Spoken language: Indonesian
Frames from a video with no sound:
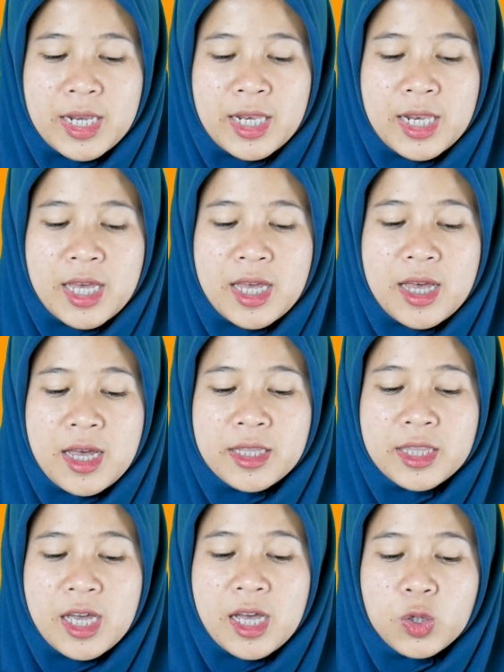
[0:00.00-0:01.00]

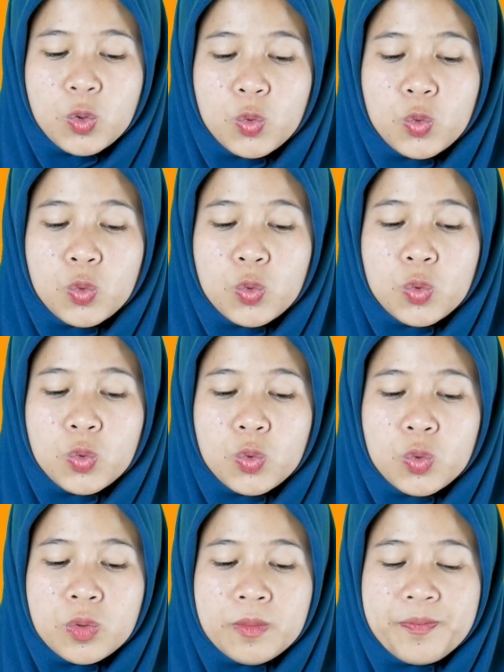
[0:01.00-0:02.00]
La
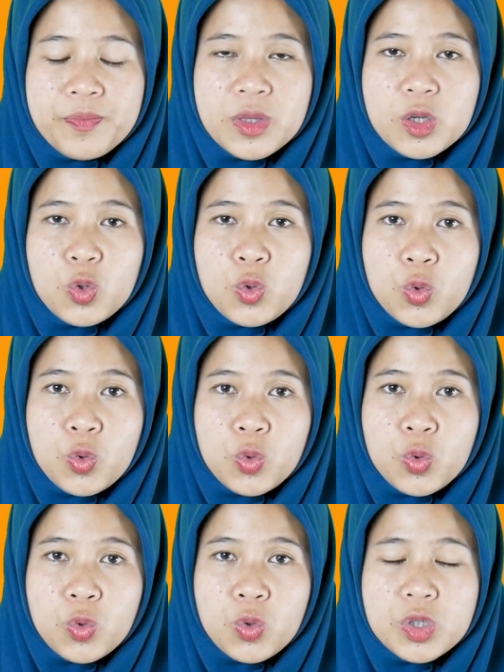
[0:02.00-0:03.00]
taku
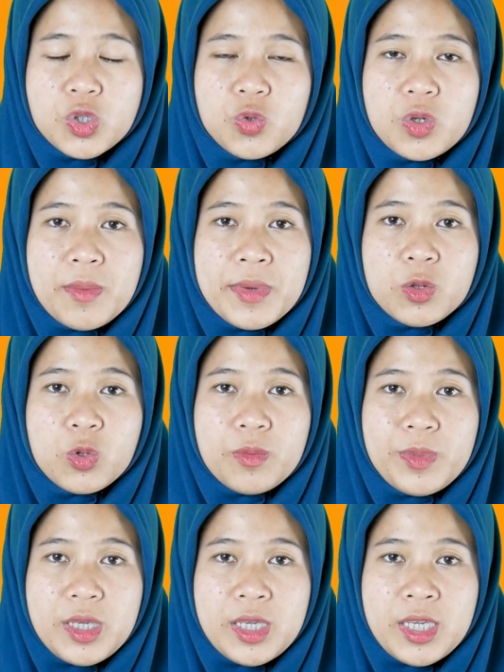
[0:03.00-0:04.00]
Ku juga
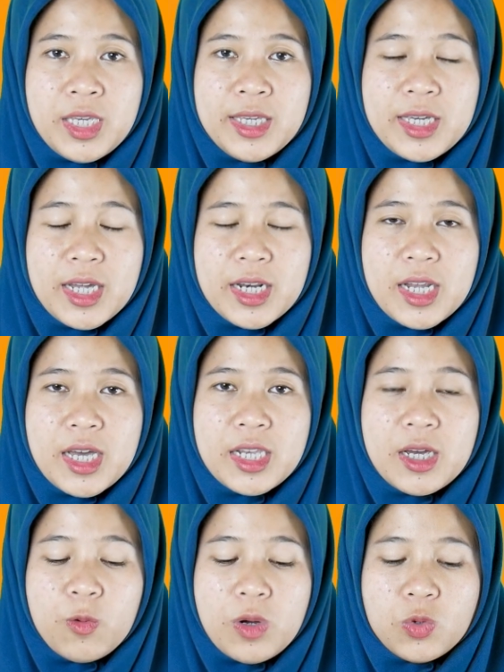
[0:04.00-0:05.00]
mantobi'i karena
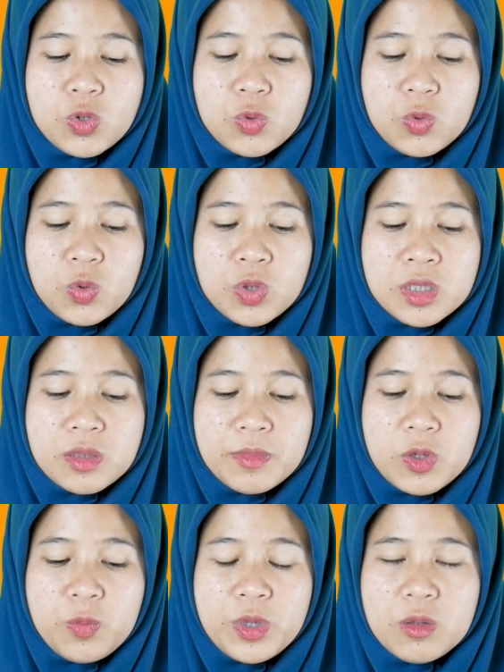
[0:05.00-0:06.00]
ada waw sukun
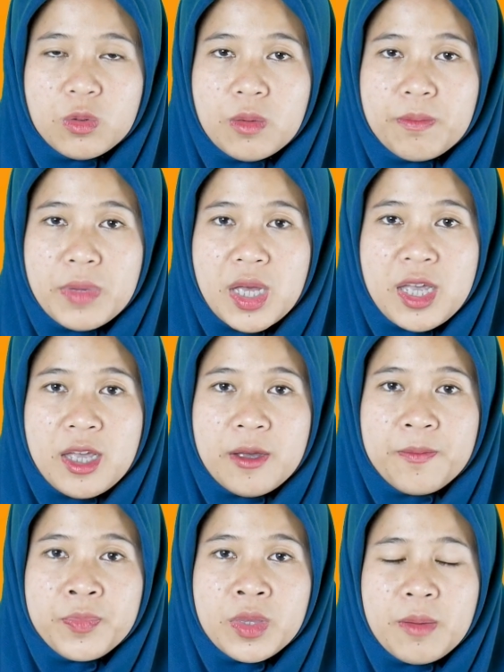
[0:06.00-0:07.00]
sebelumnya dhammah,
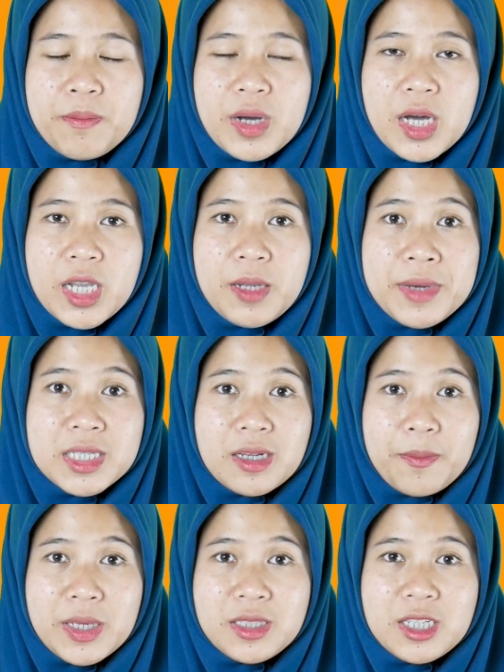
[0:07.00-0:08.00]
maka
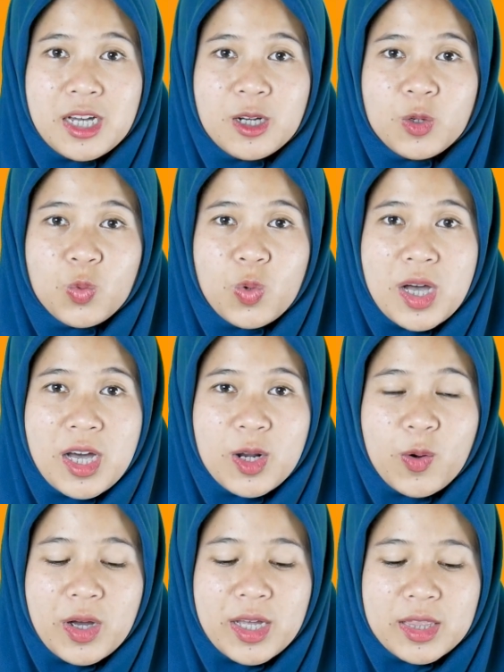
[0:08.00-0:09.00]
dibaca panjang dua
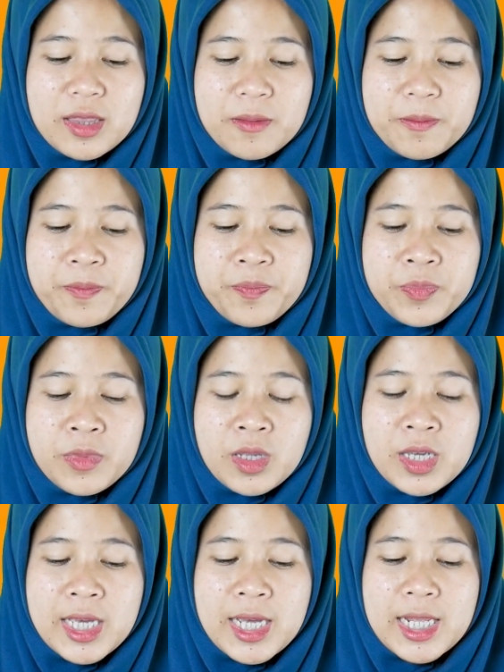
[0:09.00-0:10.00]
harokat.
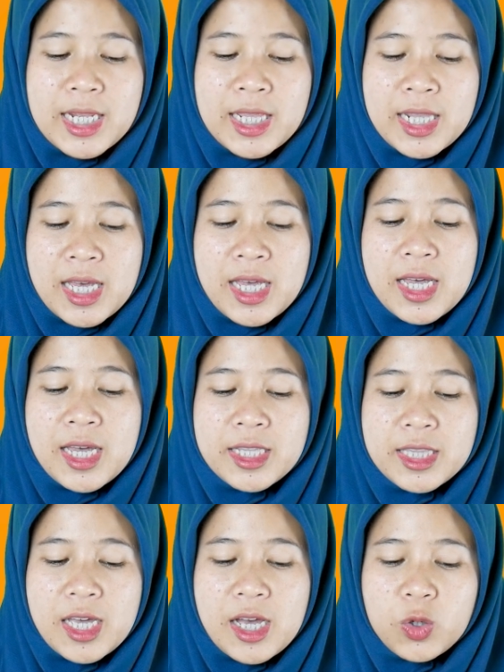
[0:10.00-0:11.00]

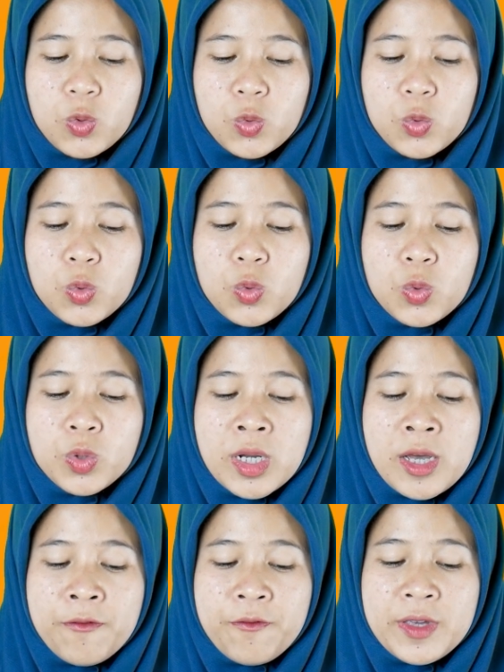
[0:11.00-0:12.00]
La
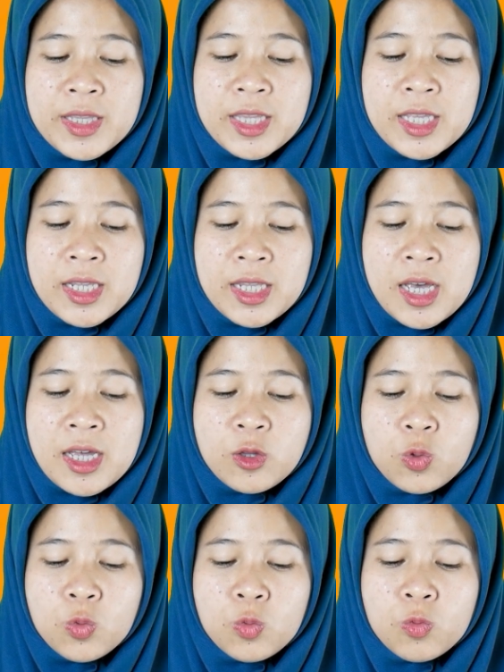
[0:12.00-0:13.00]
takuna
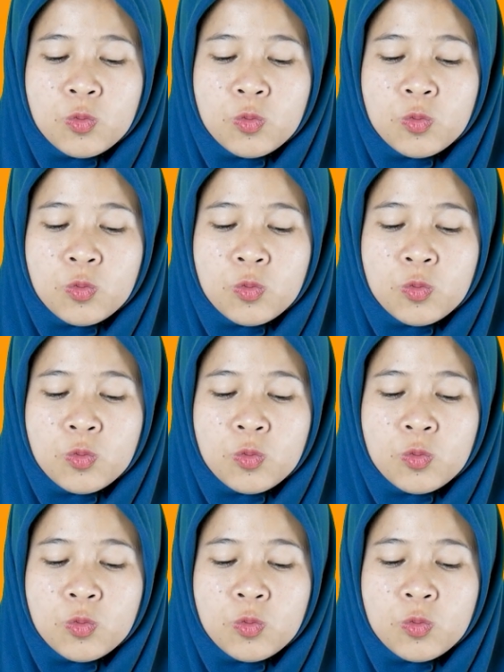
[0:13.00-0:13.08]
fitnatu.